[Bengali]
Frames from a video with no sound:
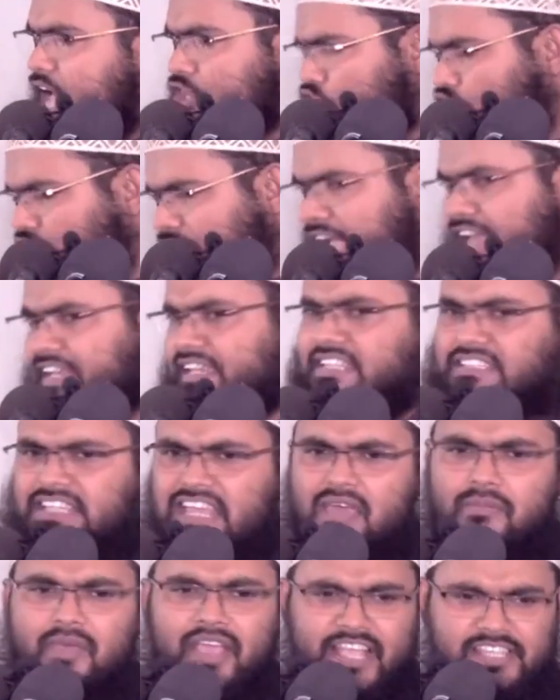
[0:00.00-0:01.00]
এতটাই নিচে
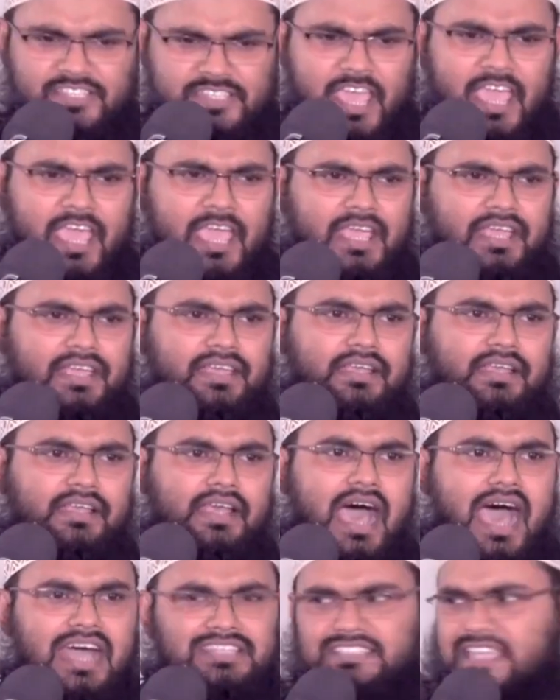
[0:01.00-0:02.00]
নেমে গেছে
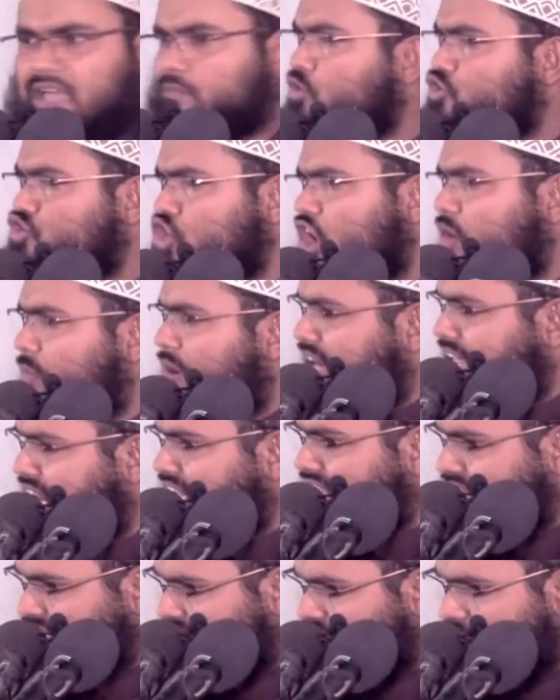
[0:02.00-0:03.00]
আজকে মুসলমানের
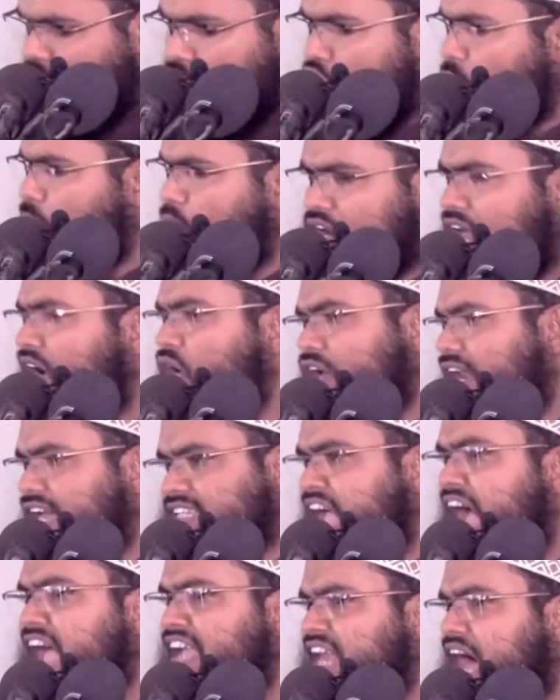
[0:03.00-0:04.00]
দেশে এটা কল্পনা করা
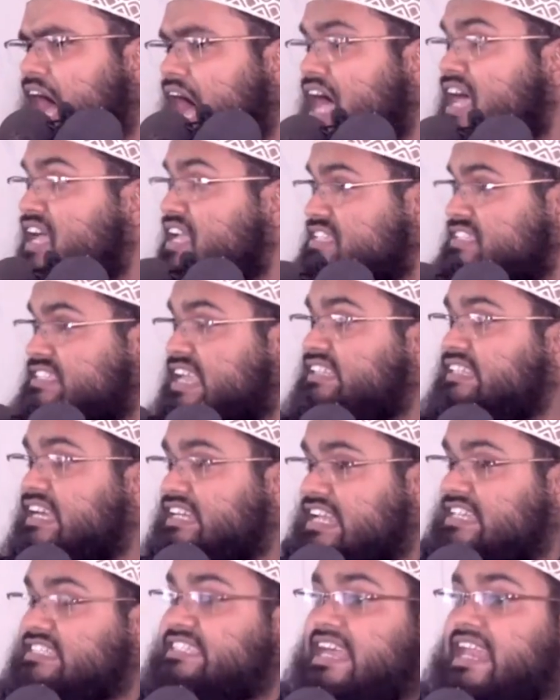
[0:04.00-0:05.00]
যায় না যে
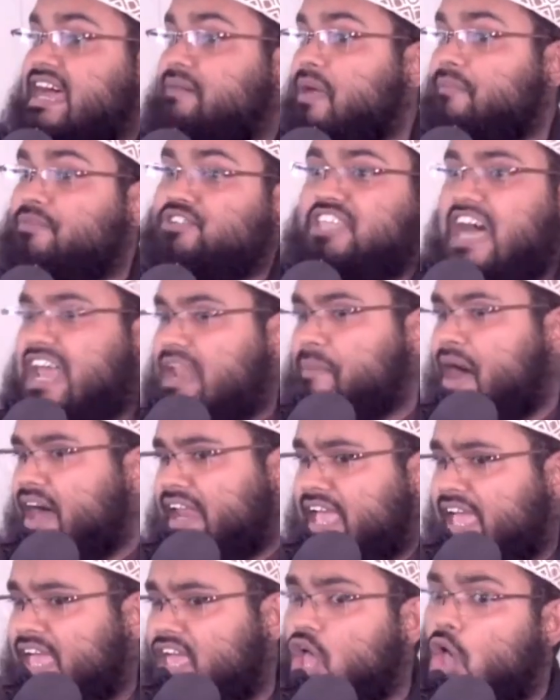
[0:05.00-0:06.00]
দেশে জানাবে বিচার
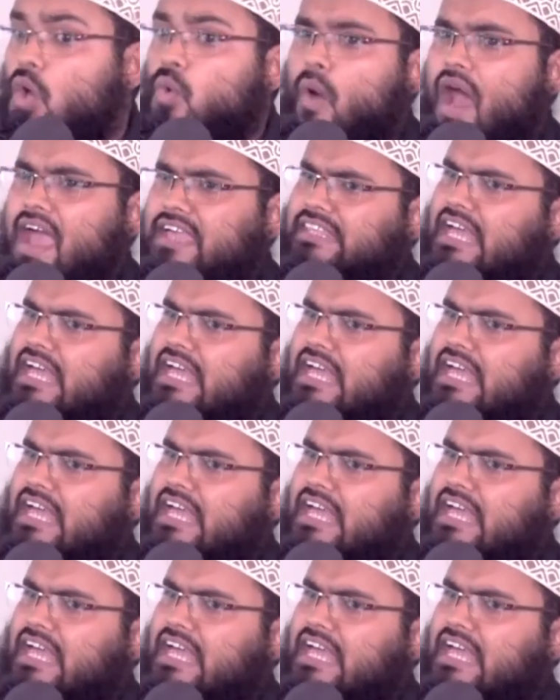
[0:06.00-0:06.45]
বাড়ে ওই